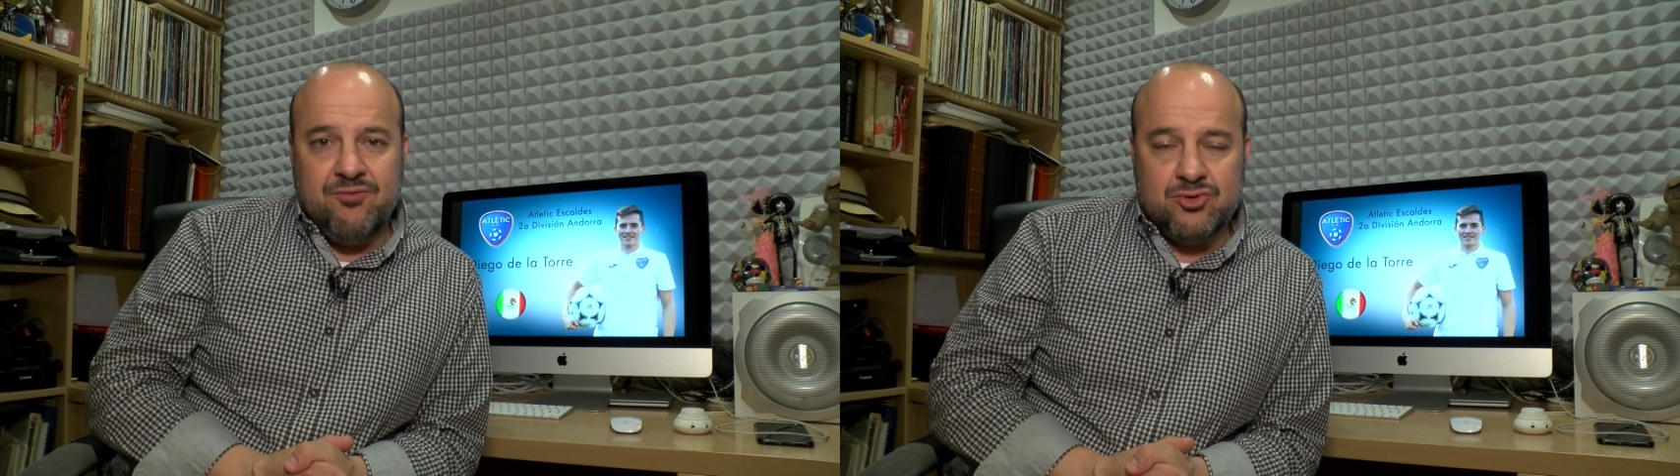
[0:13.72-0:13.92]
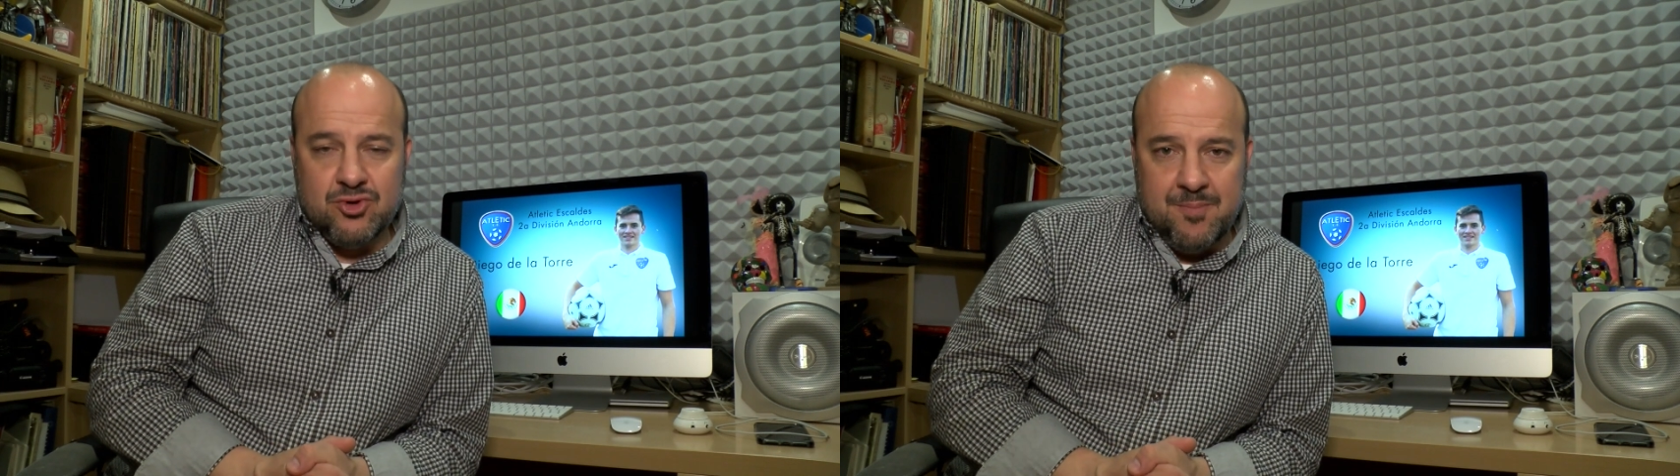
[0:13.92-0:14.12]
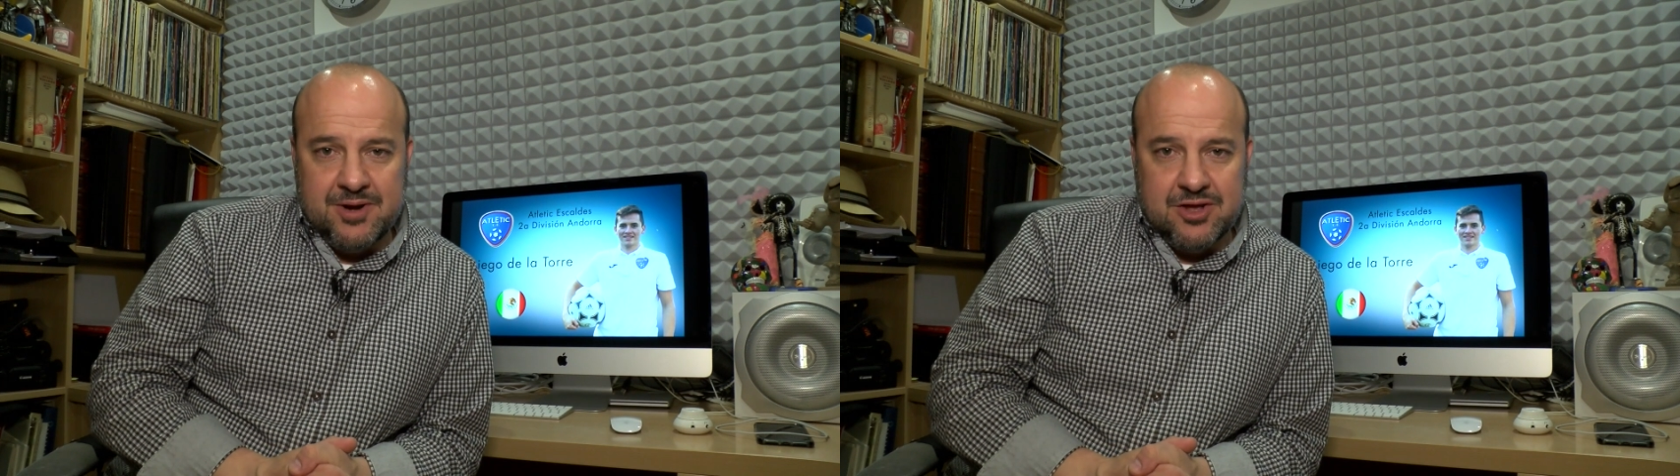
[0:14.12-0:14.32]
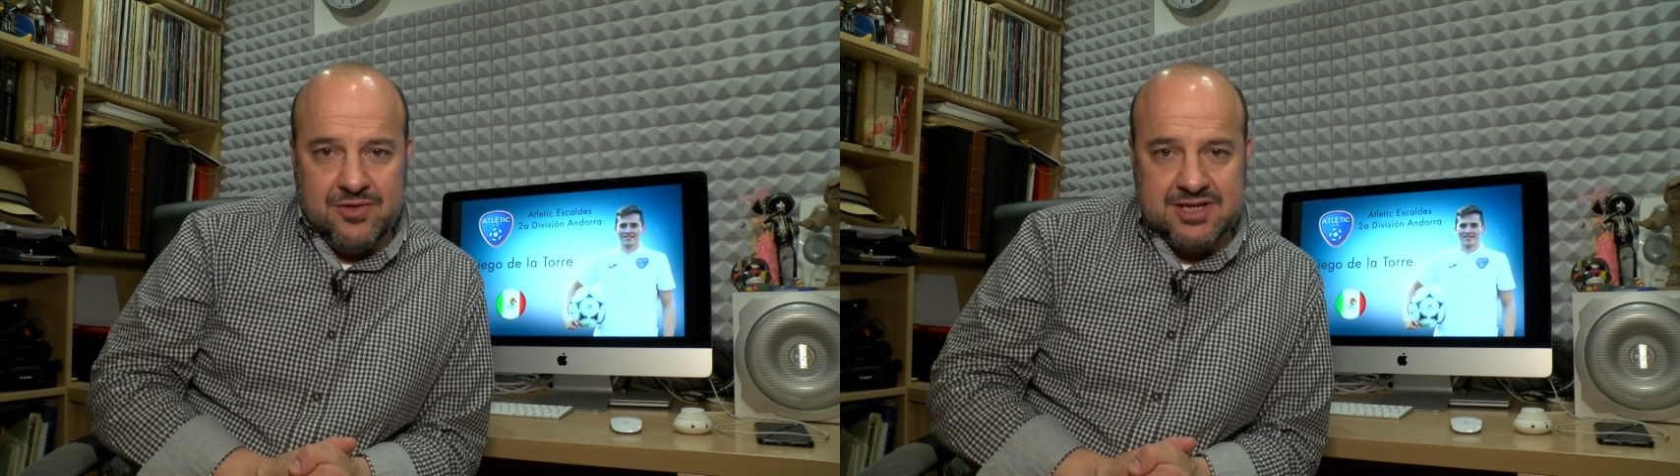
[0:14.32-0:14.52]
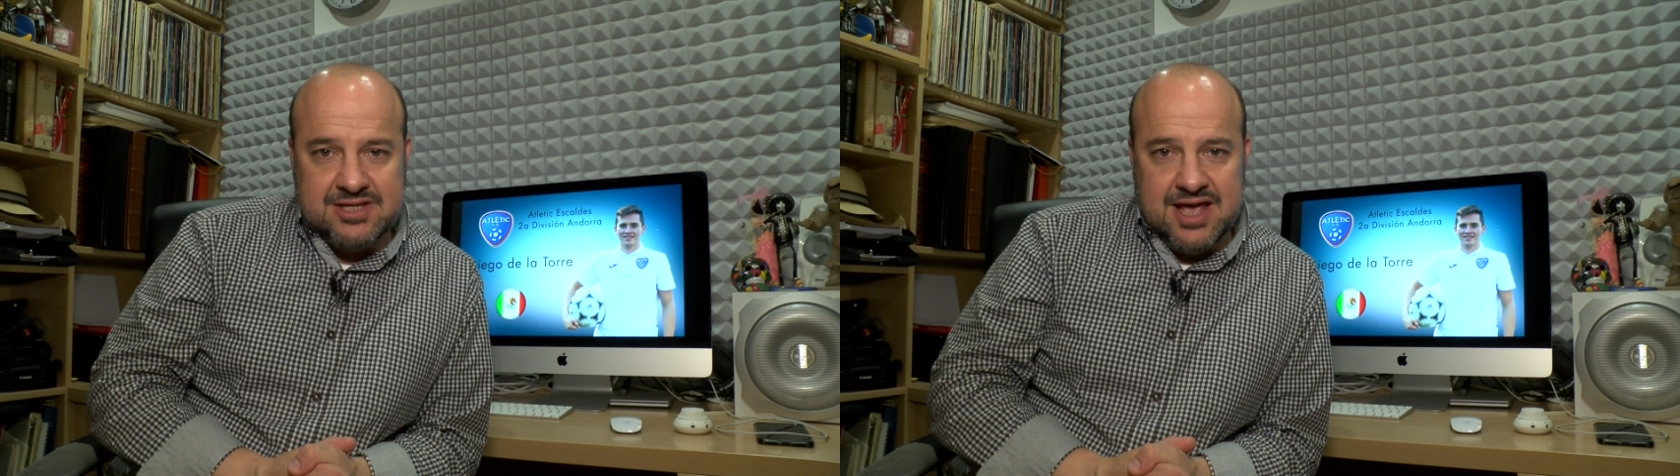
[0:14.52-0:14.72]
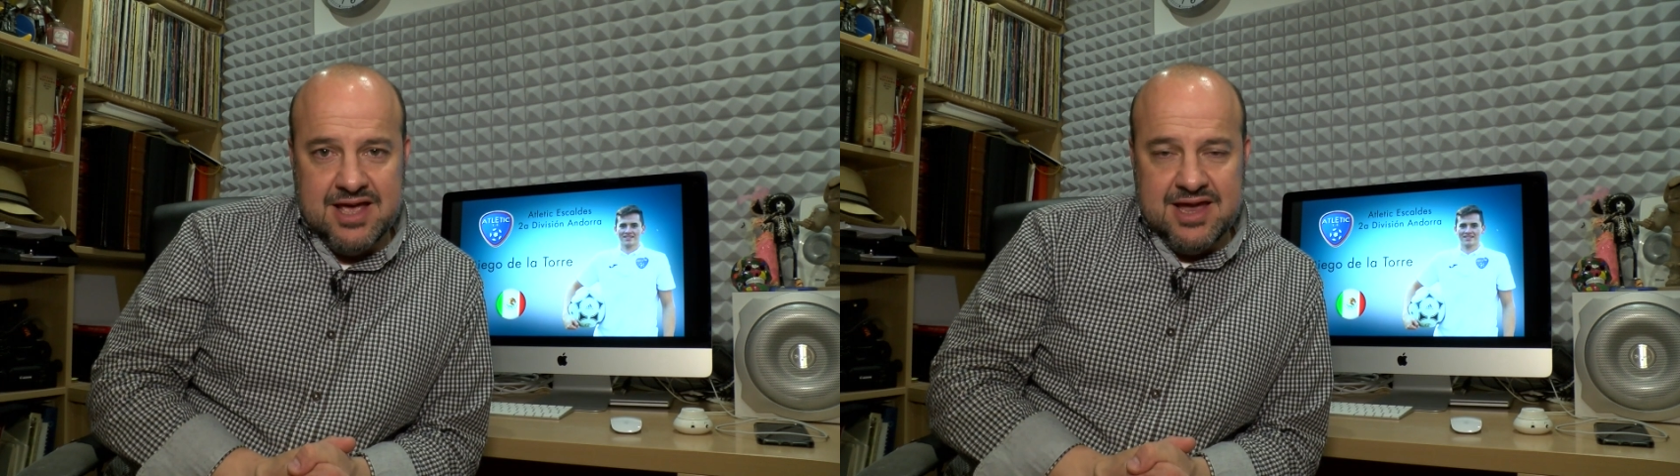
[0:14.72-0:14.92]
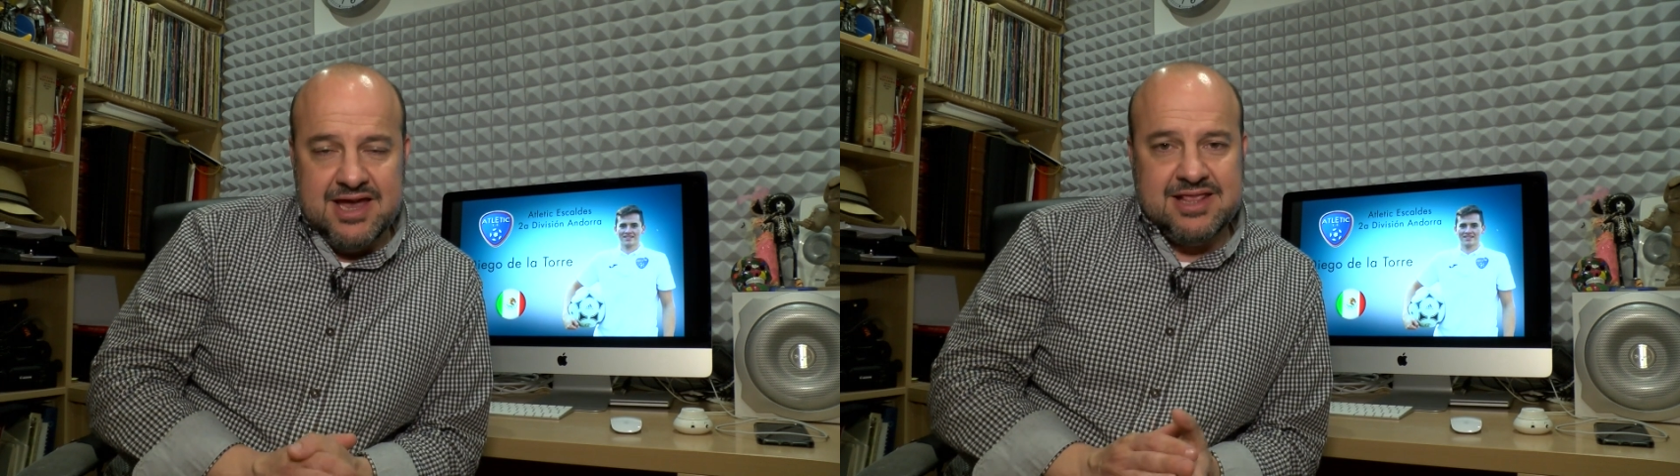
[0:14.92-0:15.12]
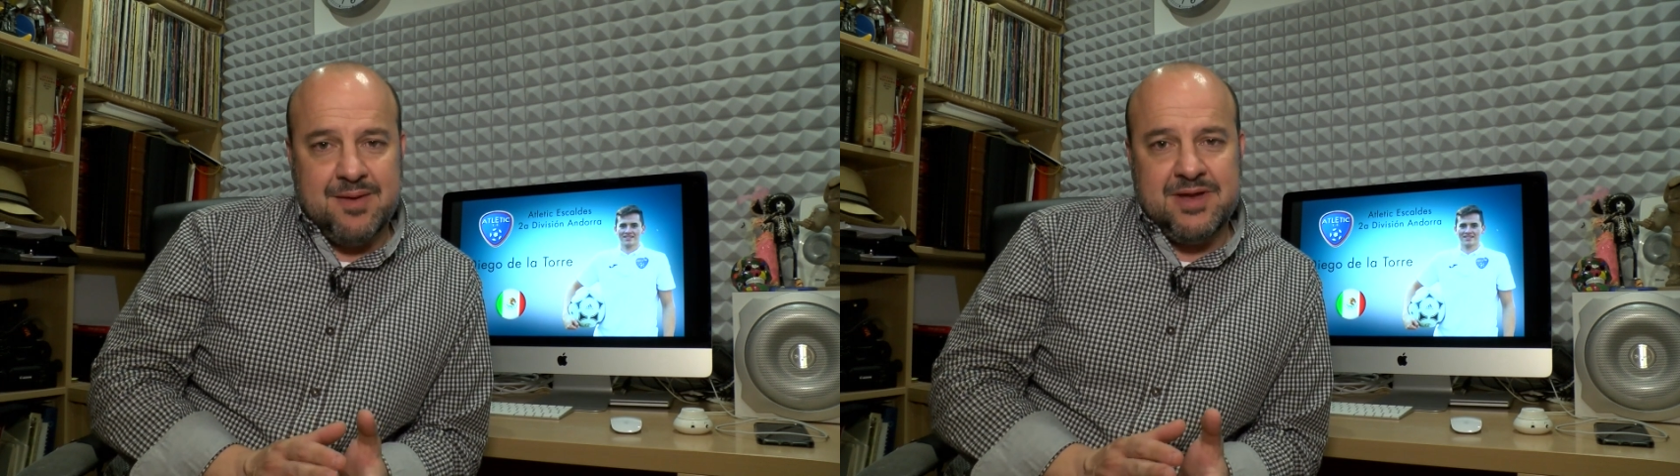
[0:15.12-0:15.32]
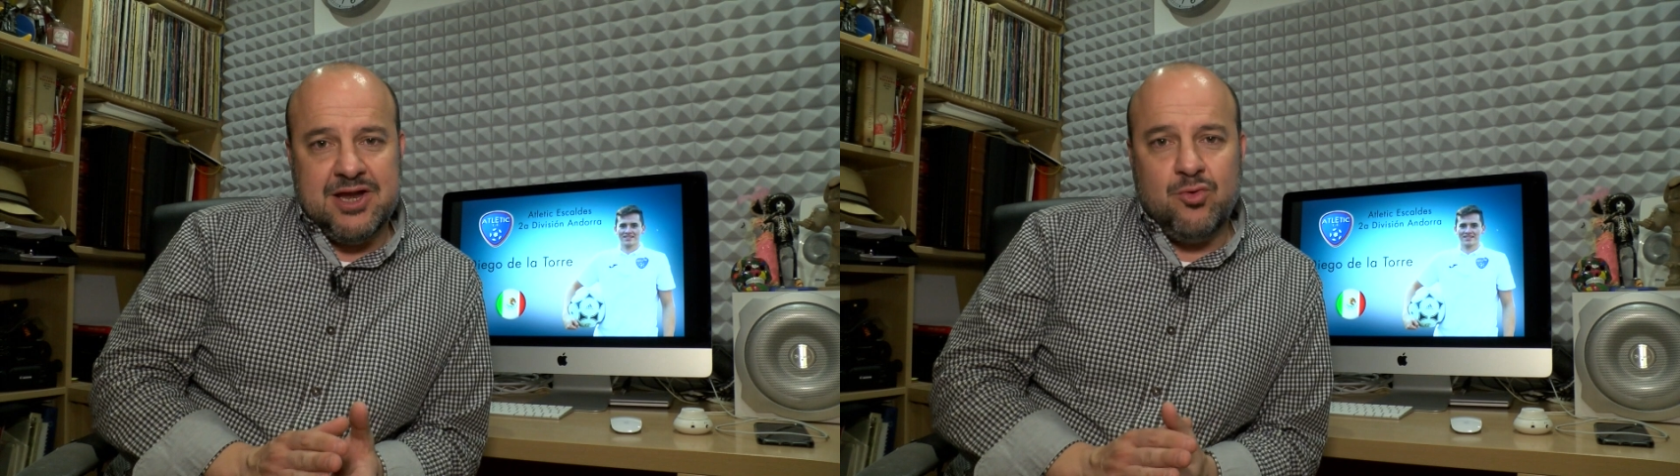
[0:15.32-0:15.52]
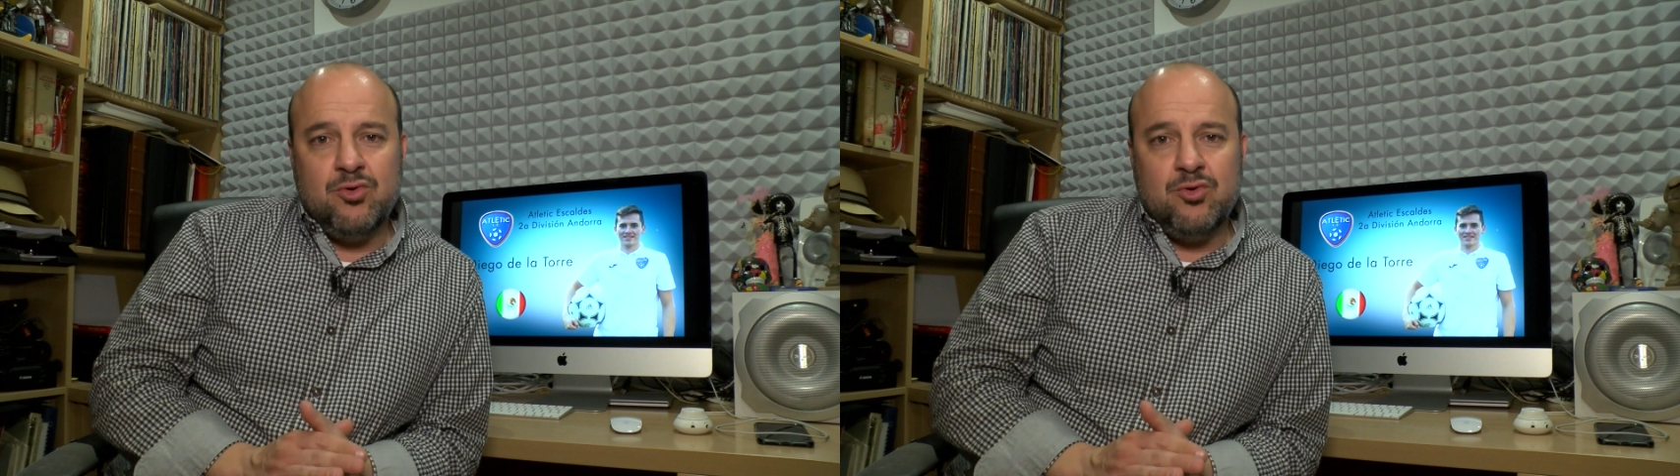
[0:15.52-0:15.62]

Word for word: futuro periodista y también